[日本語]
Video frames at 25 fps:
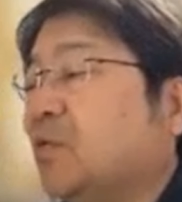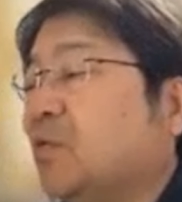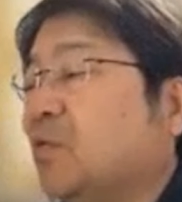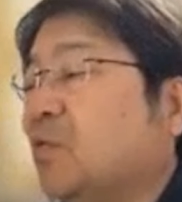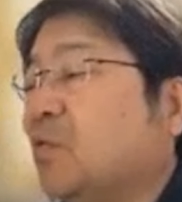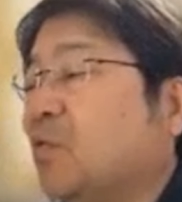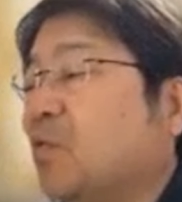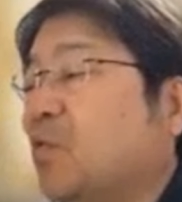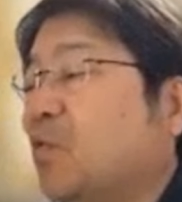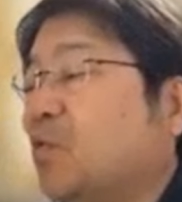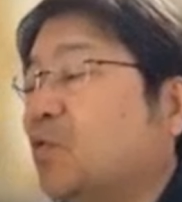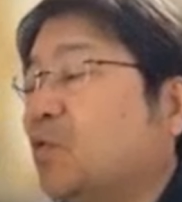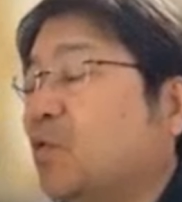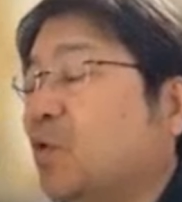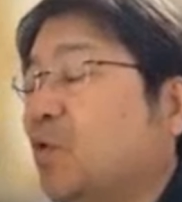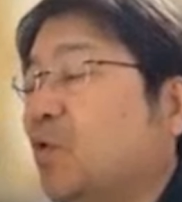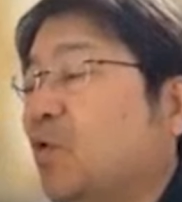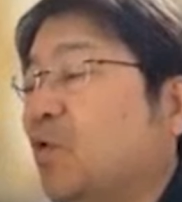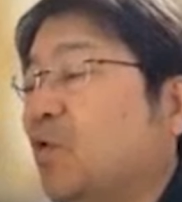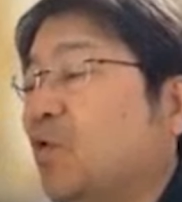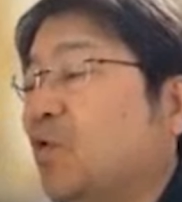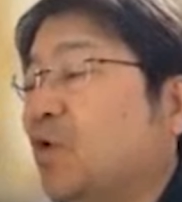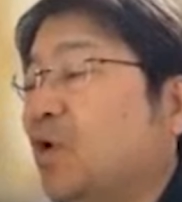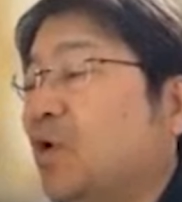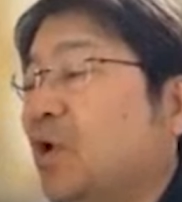ここ
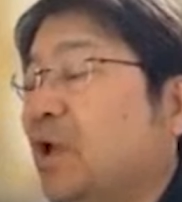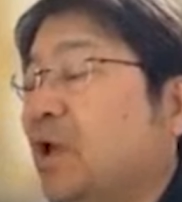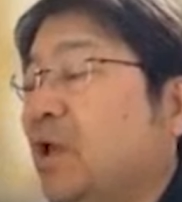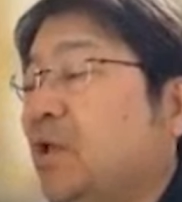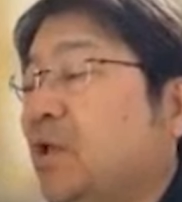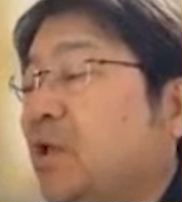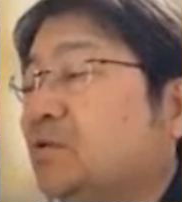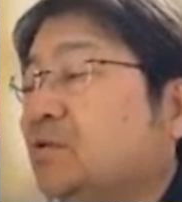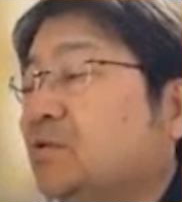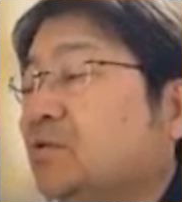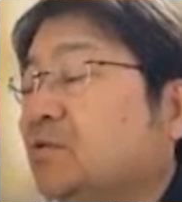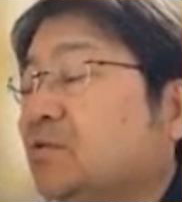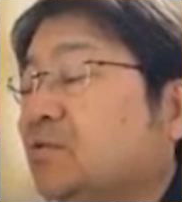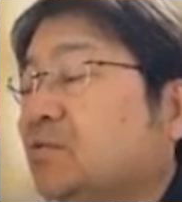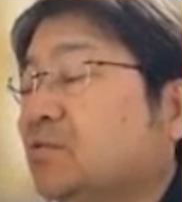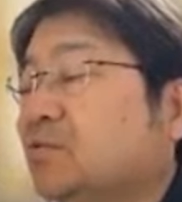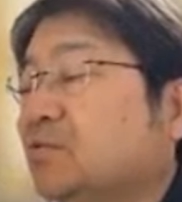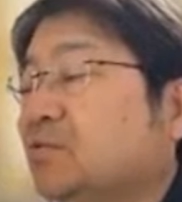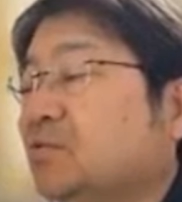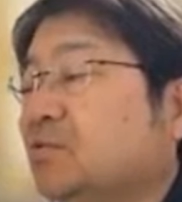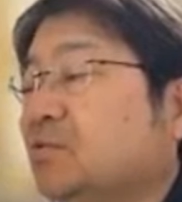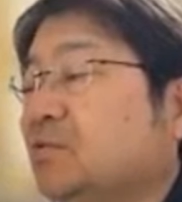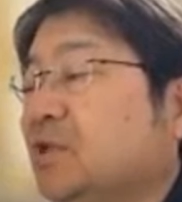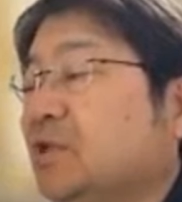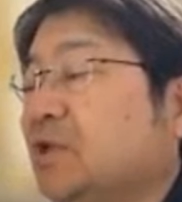の変数
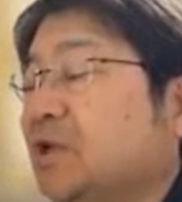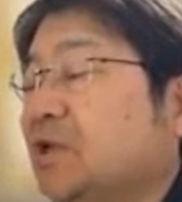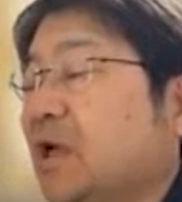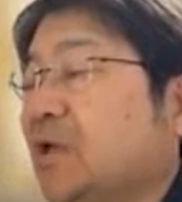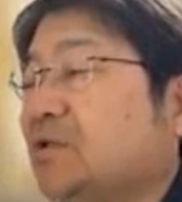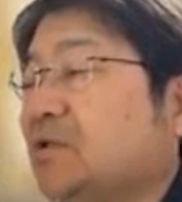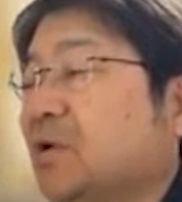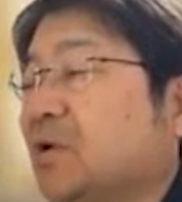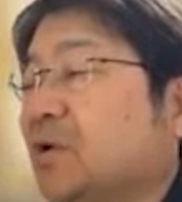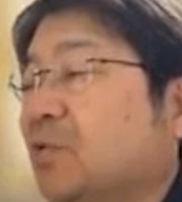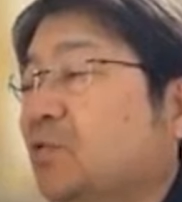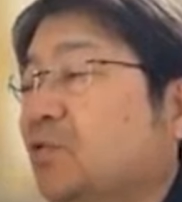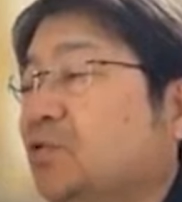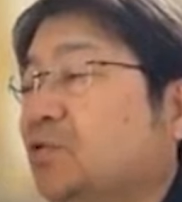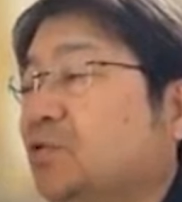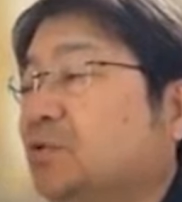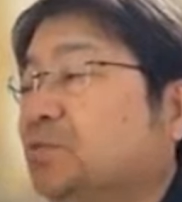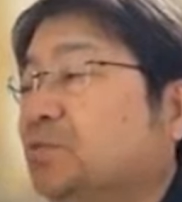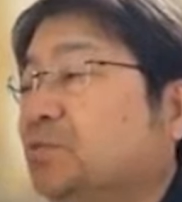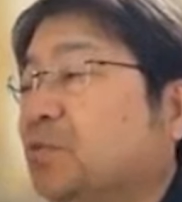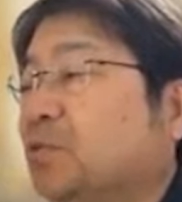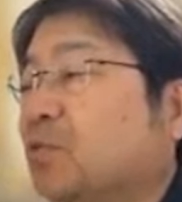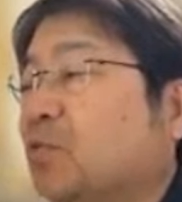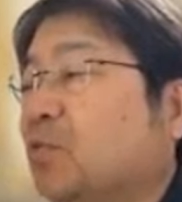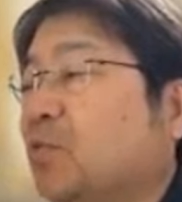に関して
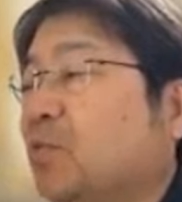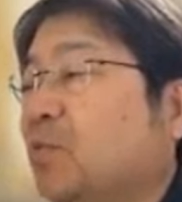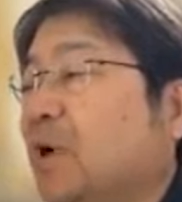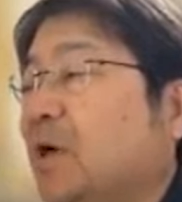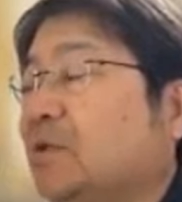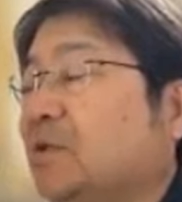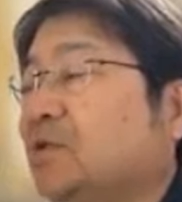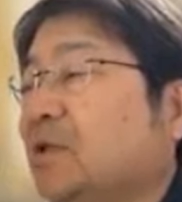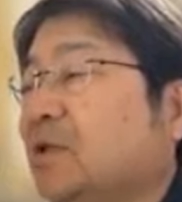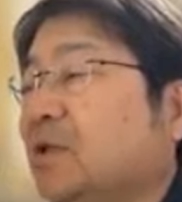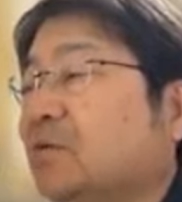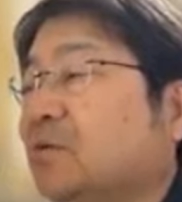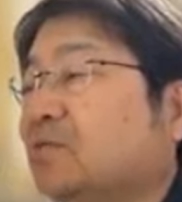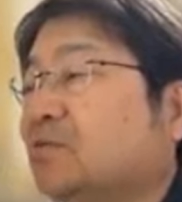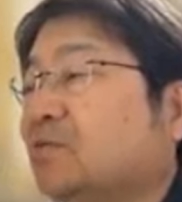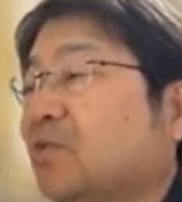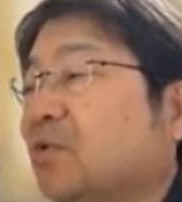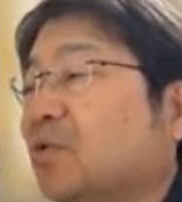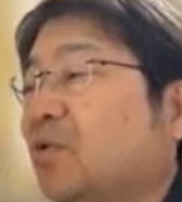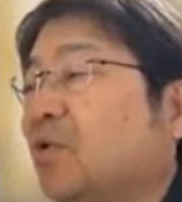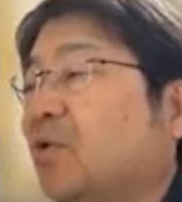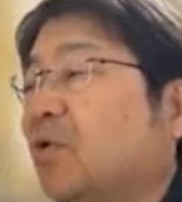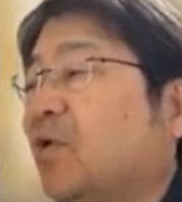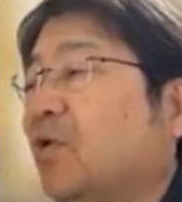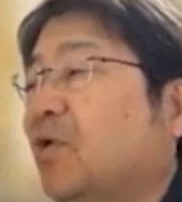ループを回していく
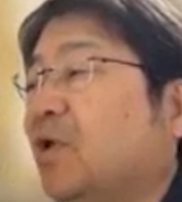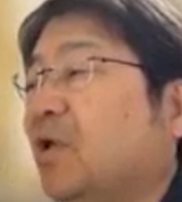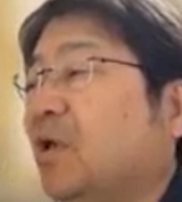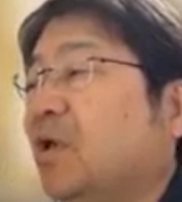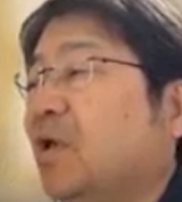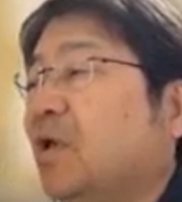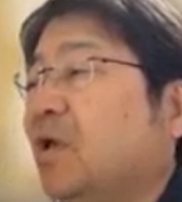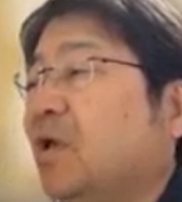と、